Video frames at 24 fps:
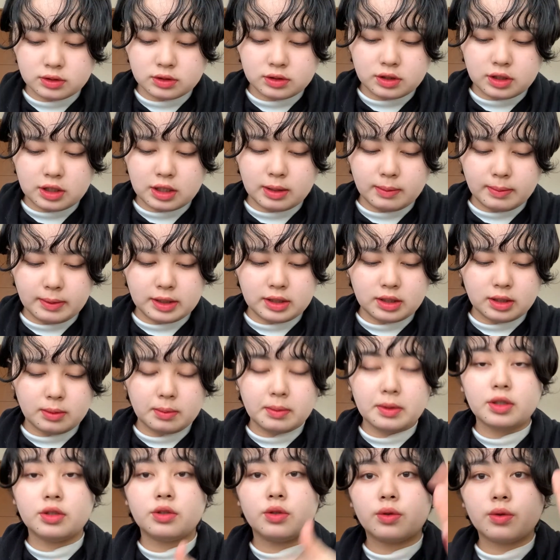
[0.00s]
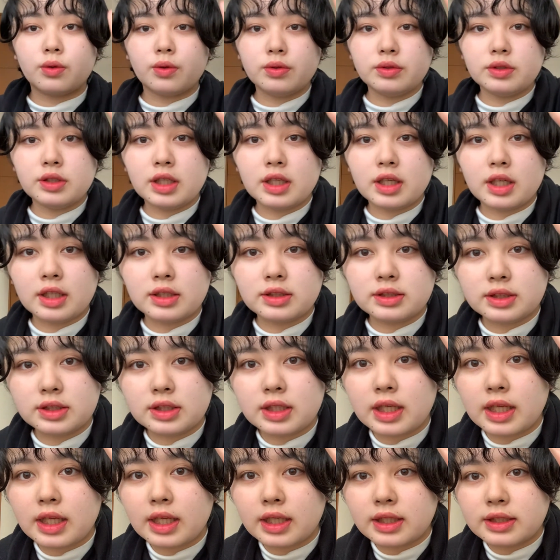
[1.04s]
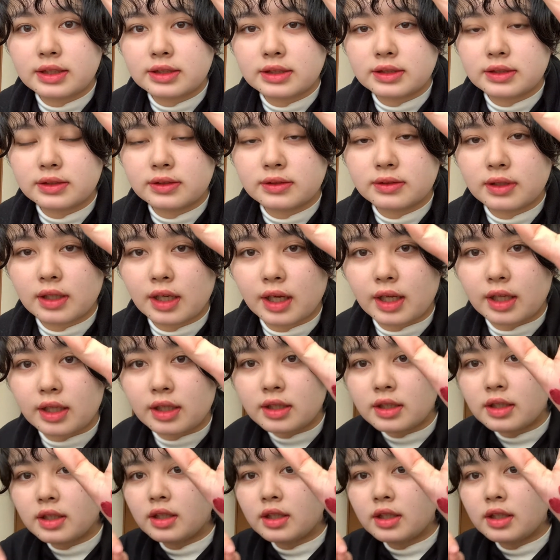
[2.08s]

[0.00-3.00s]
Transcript: 比べてみるとこんな感じです。はい。